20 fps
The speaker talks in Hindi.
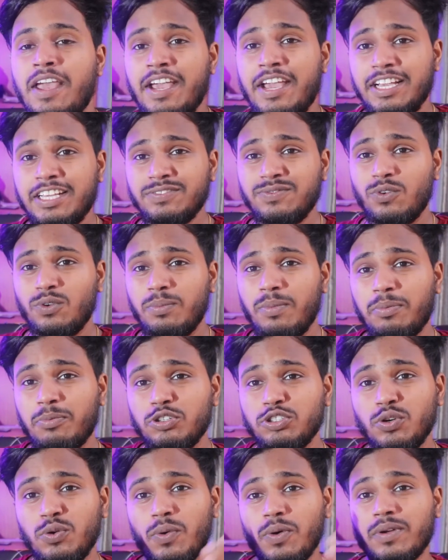इस फ़ोन में
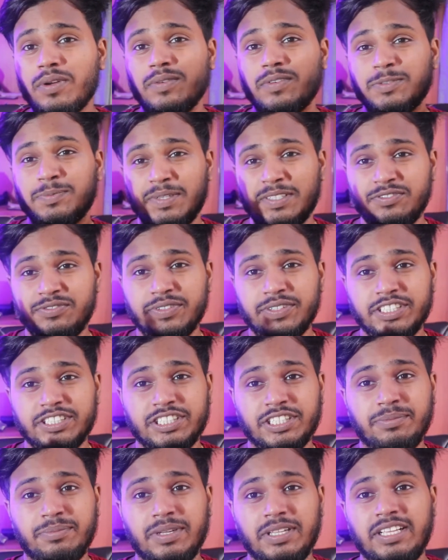आपको जो
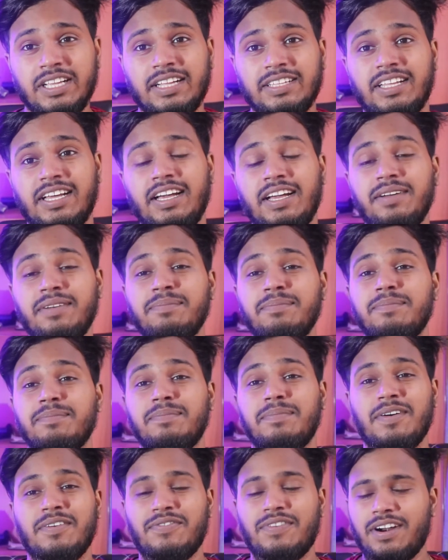स्पेसिफिकेशन मिल जाता है
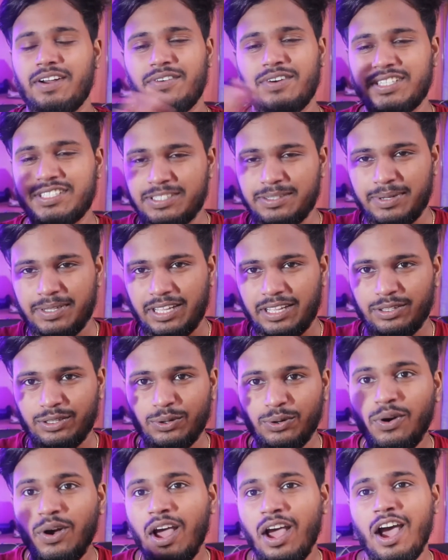मैं फटाफट से बताता
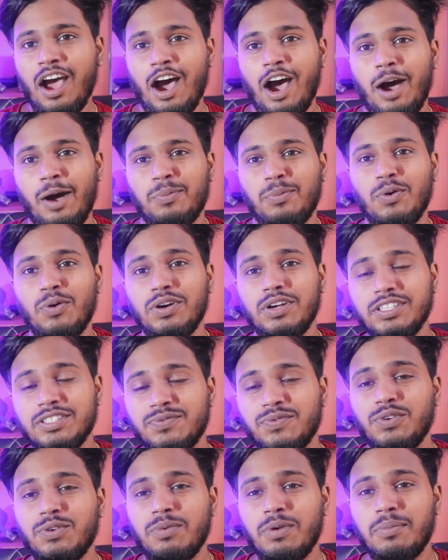हूँ आपको इस
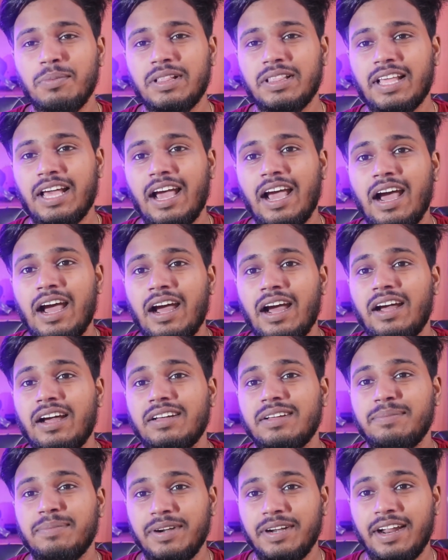फ़ोन में मिलता है
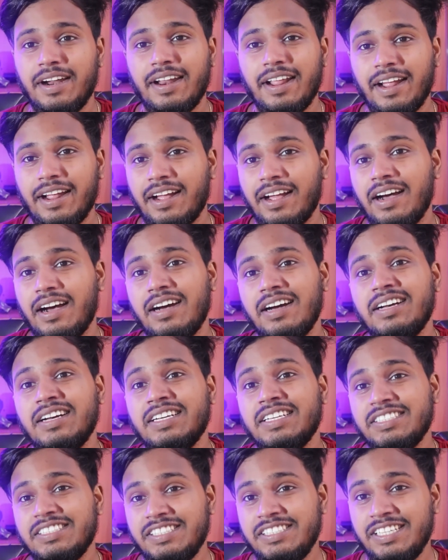मीडिया टेक का
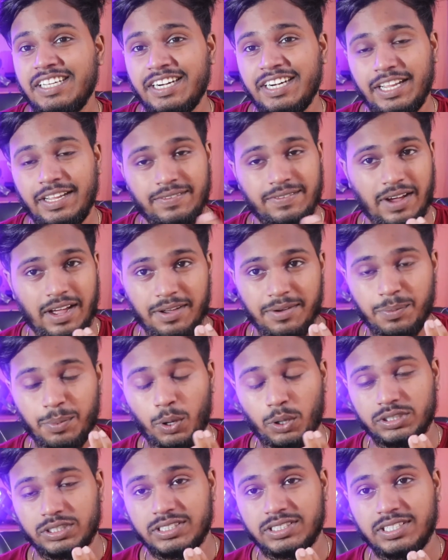जी एटी फाइव
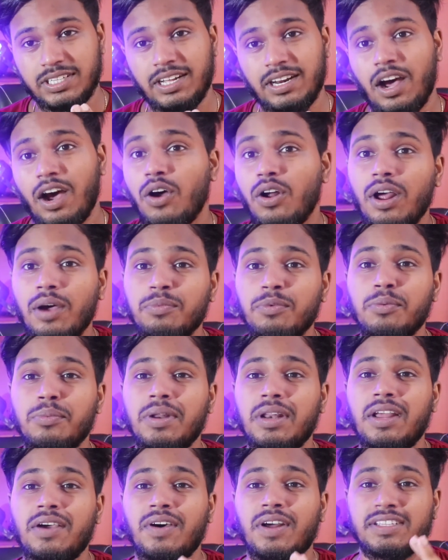प्रोसेसर और आपको
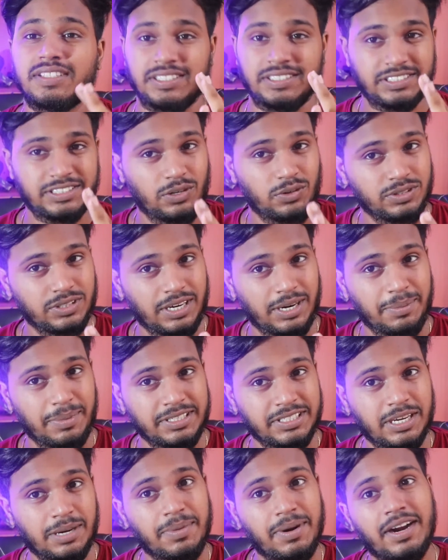मिलने वाला सिक्स थाउजेंड एम
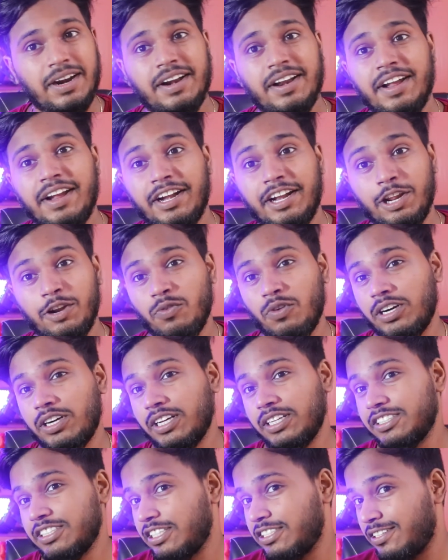एच का बैटरी एटीन वाट
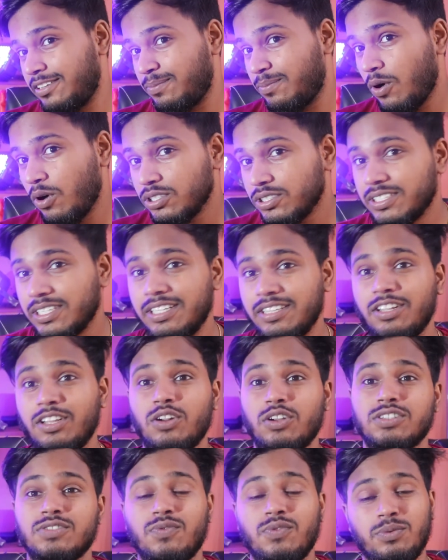का चार्जर बॉक्स के
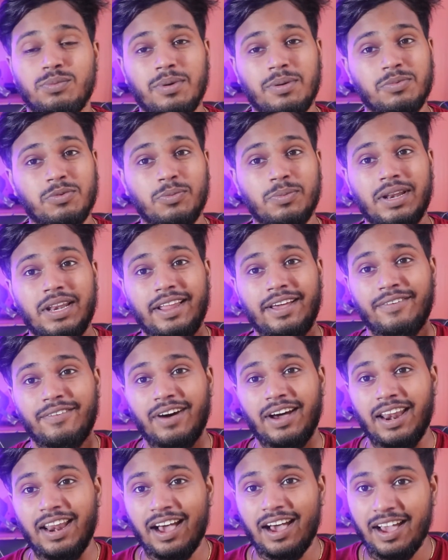अंदर इस फ़ोन में आपको मिलने
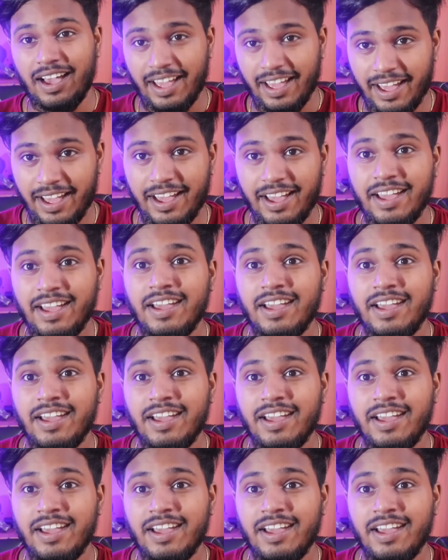वाला है